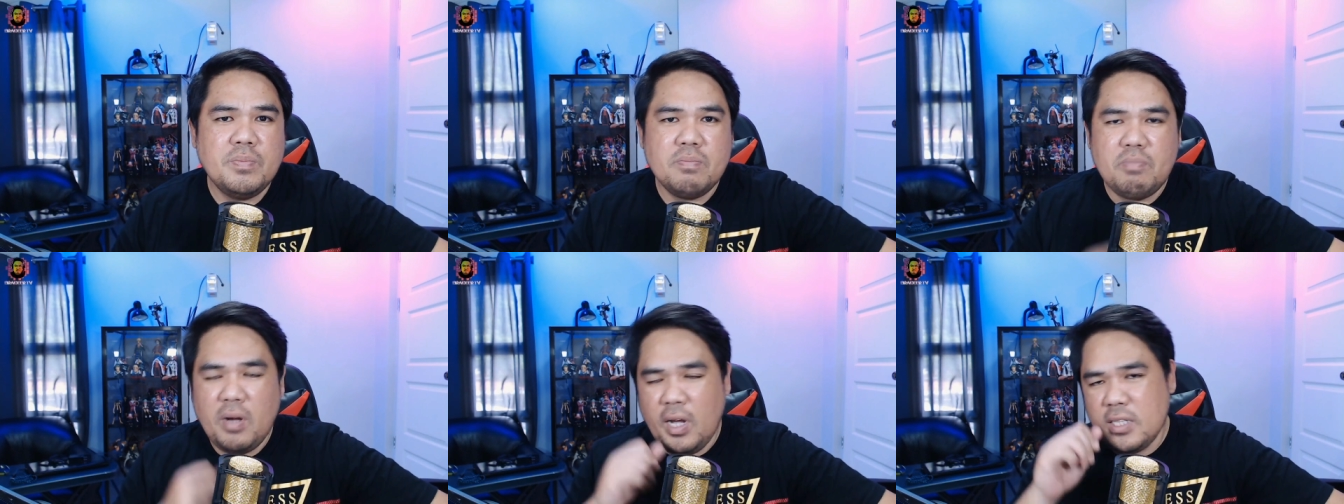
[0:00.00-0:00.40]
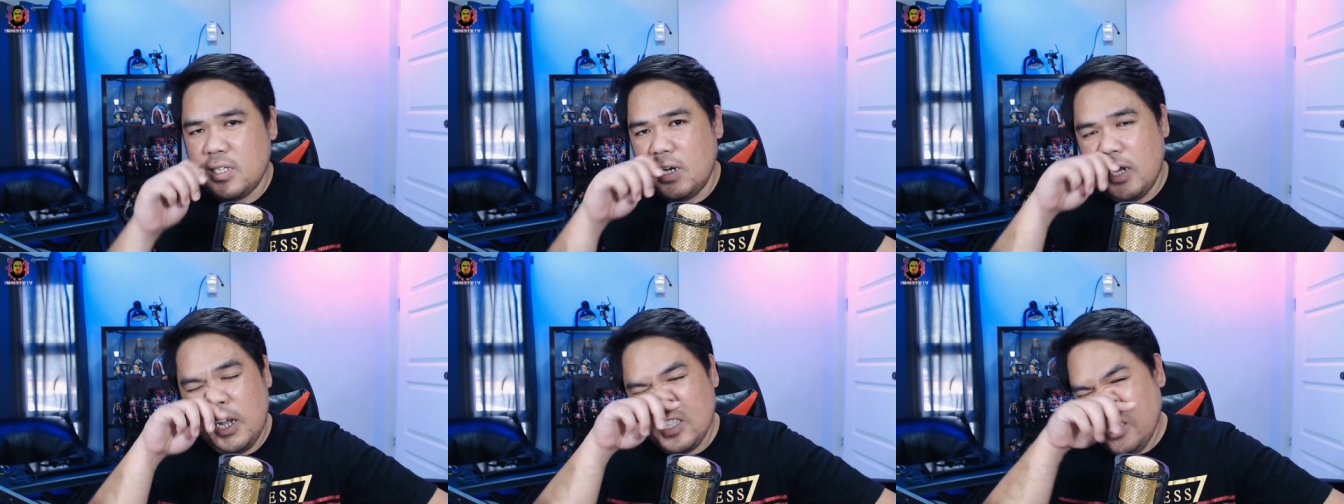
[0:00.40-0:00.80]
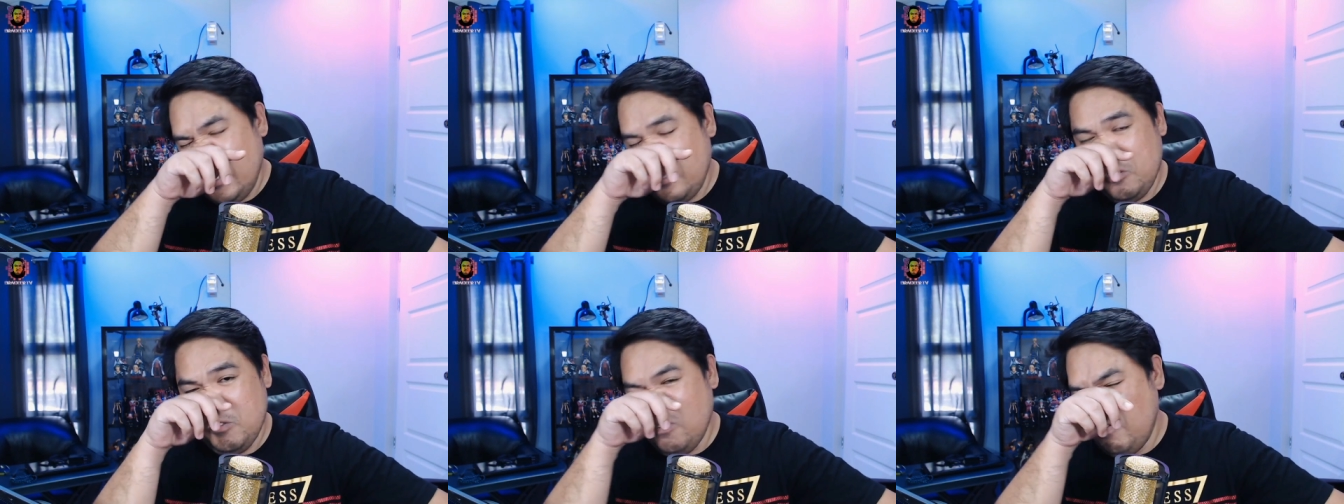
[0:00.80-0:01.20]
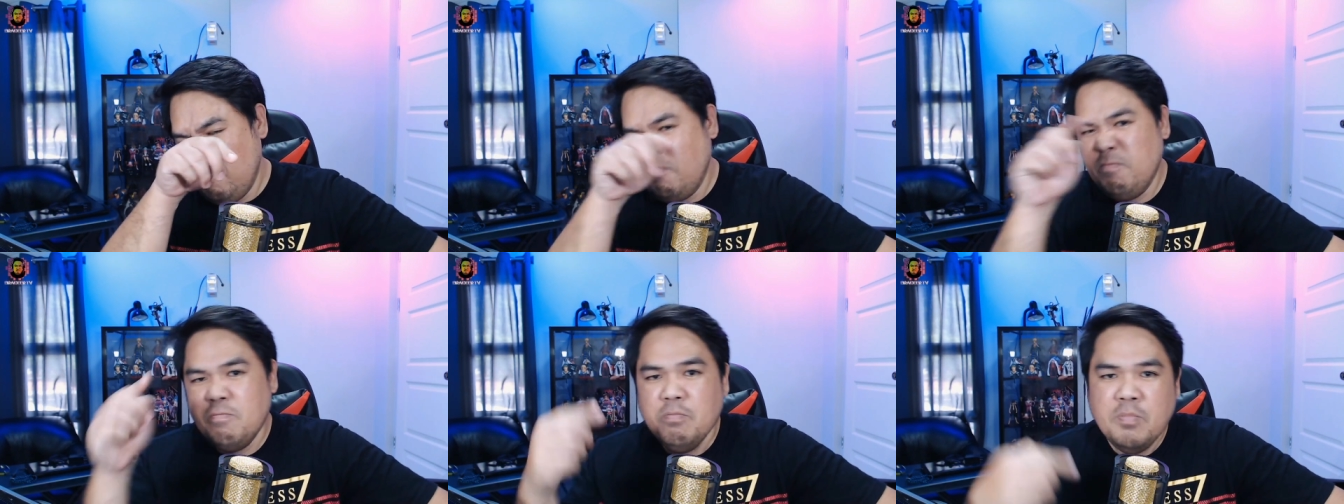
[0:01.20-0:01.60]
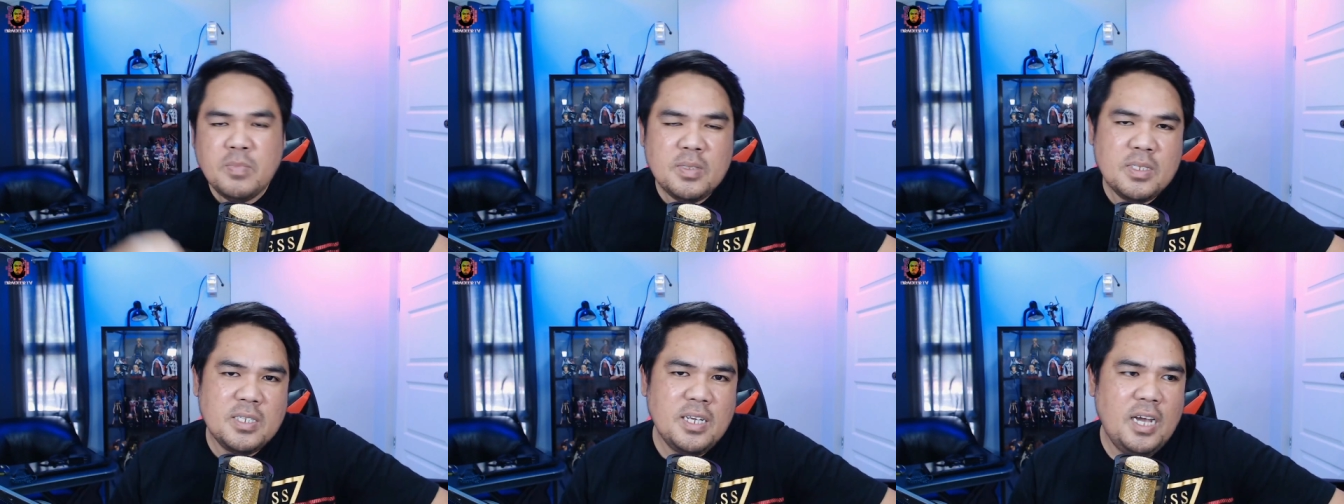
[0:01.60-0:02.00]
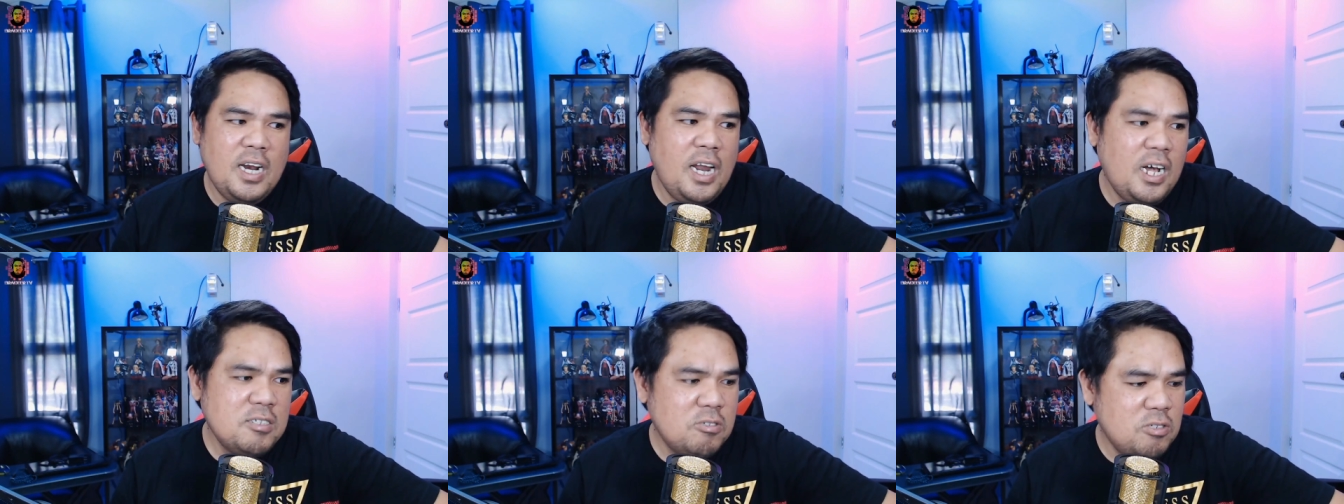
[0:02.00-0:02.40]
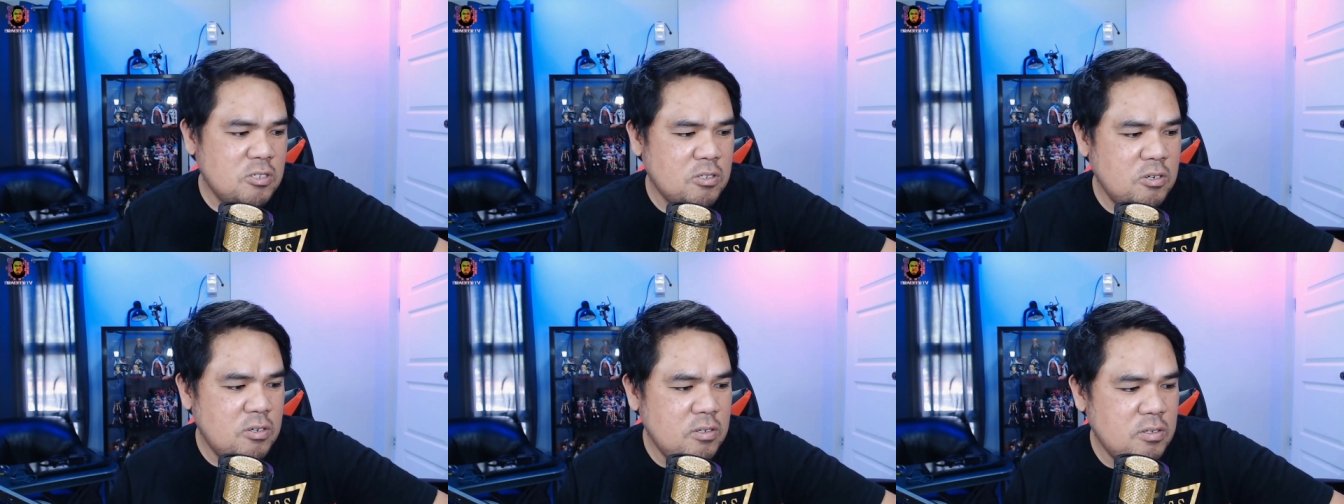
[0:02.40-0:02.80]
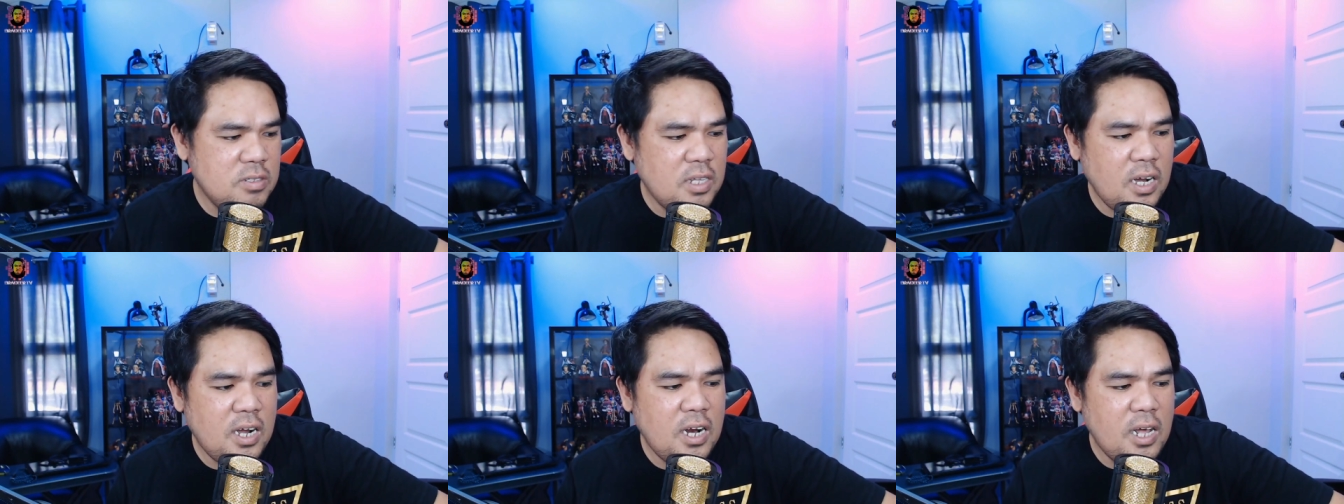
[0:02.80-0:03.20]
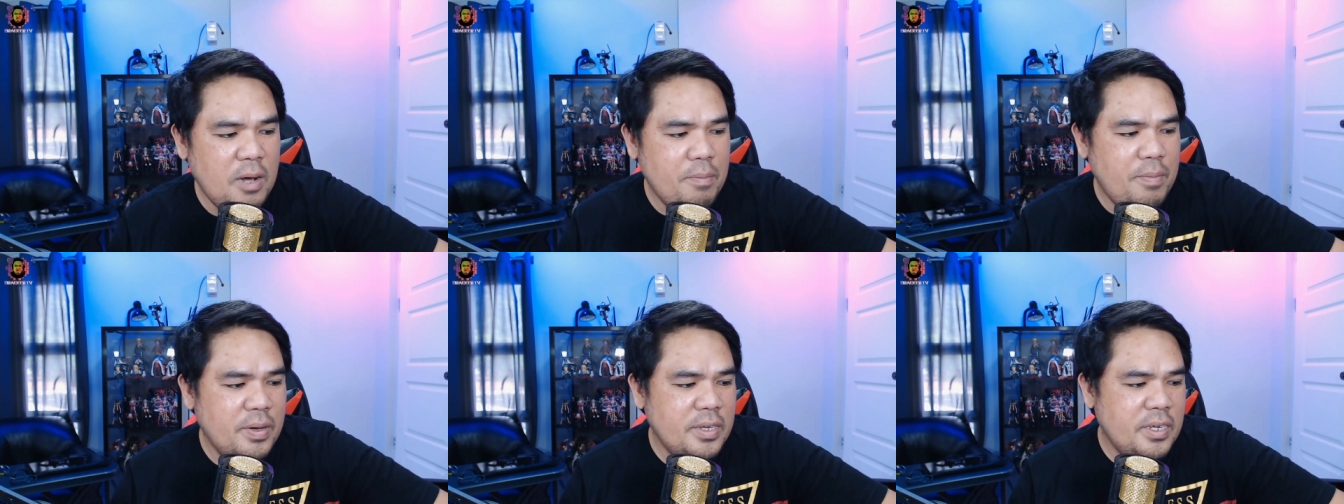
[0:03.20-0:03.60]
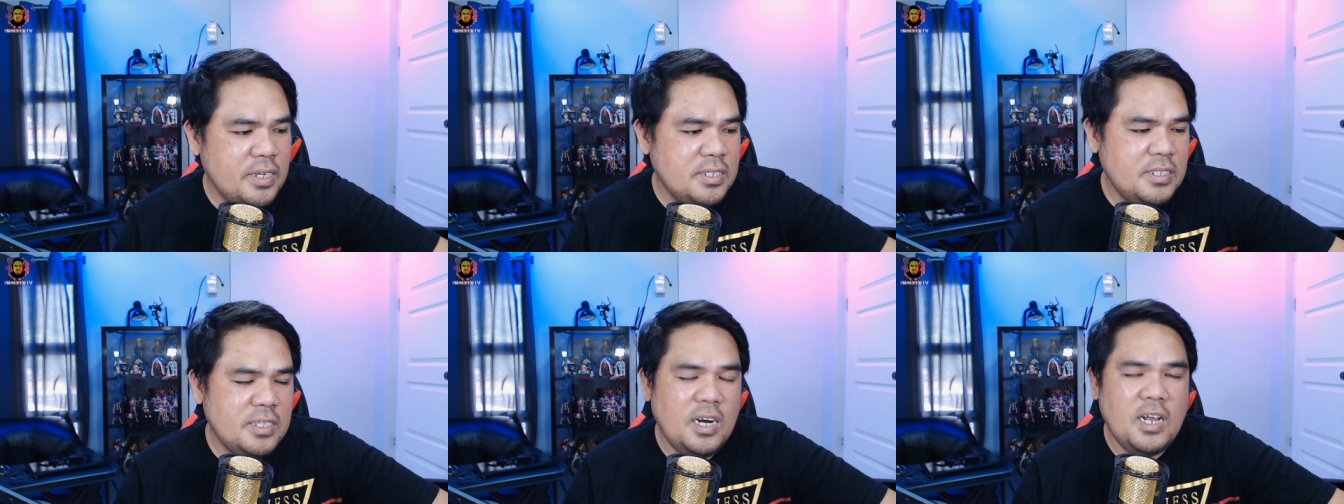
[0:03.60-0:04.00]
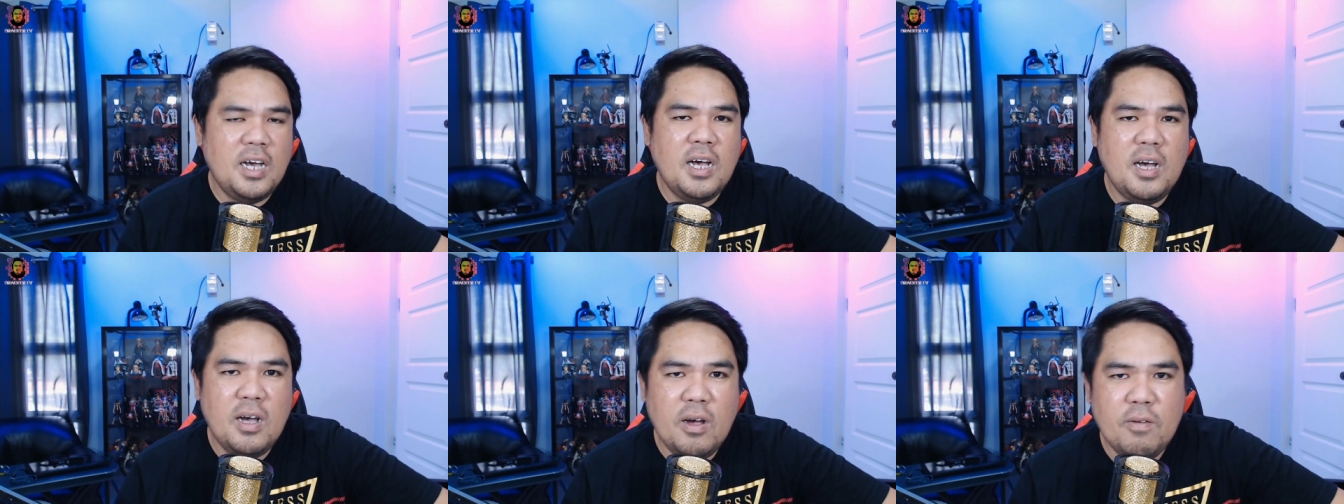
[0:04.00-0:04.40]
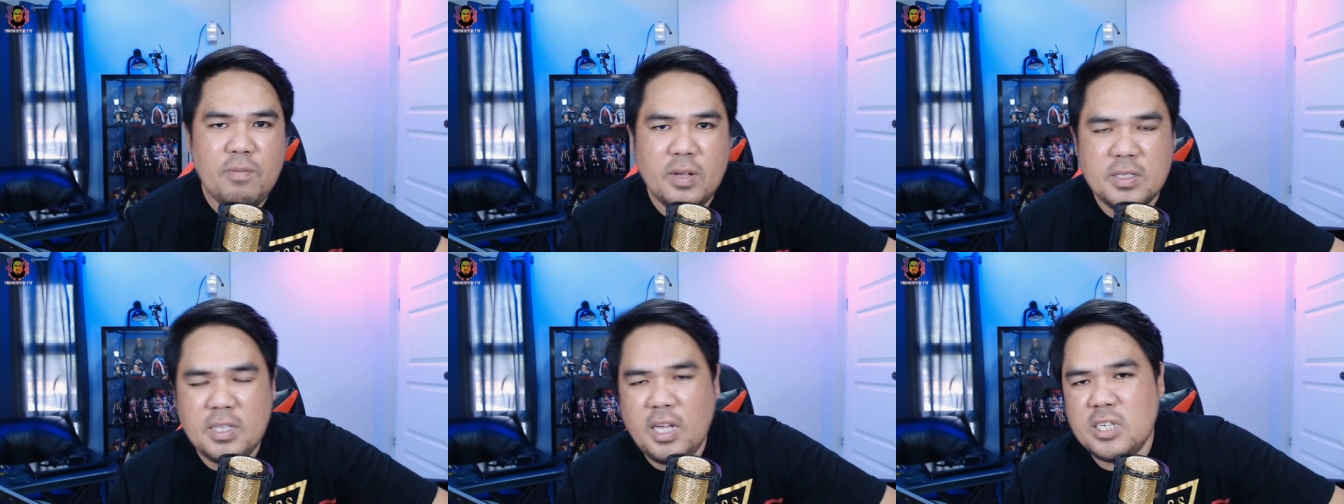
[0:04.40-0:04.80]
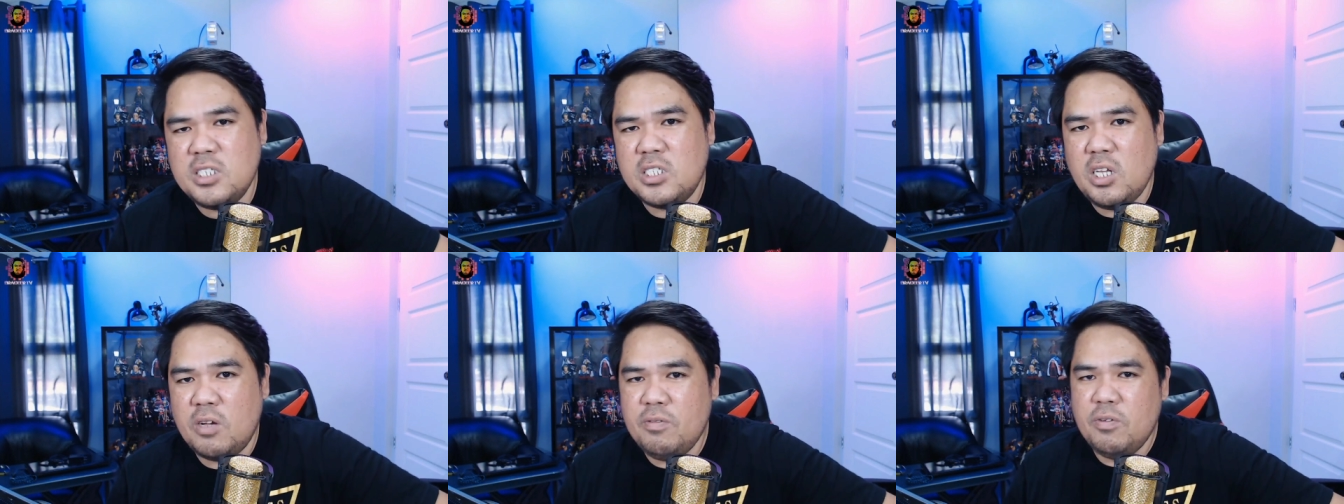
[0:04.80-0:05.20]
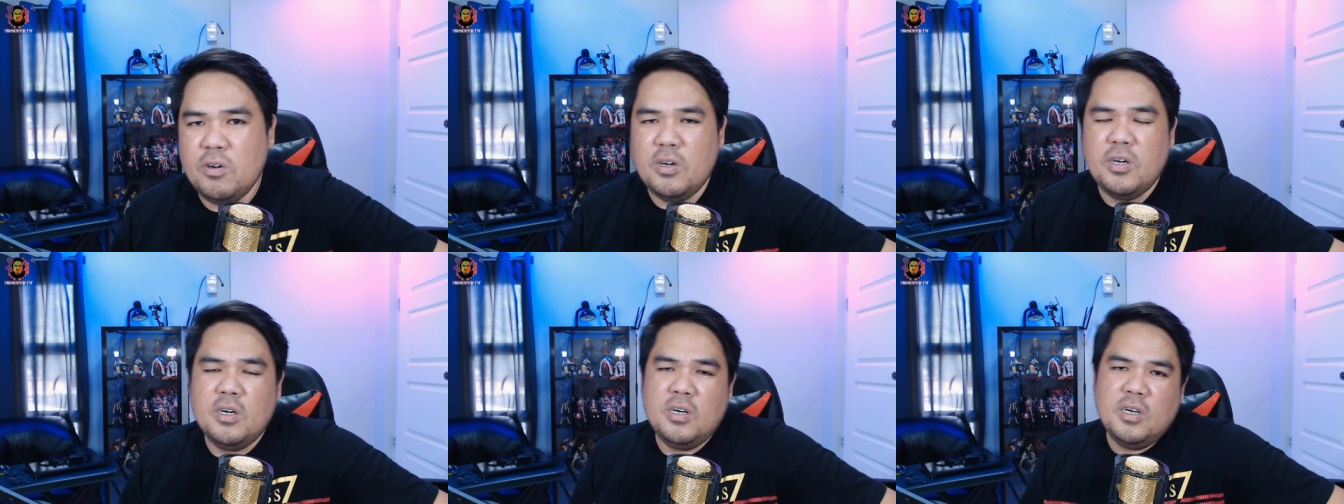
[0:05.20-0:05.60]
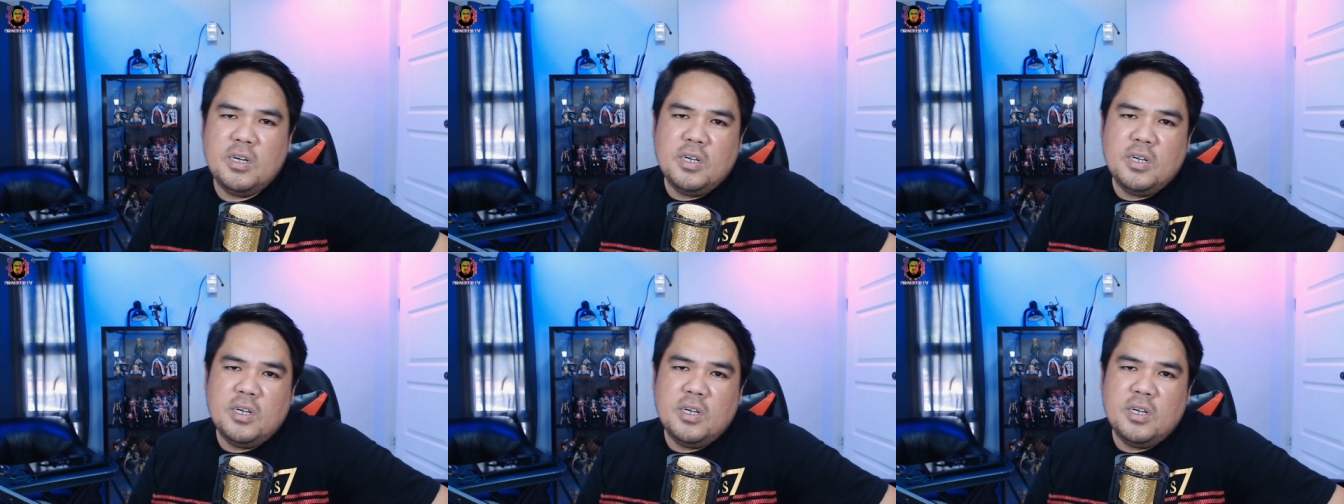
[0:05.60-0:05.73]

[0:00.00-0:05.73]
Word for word: Pakita natin yung Galactus ko. Nakalaban niya sila Fantastic Four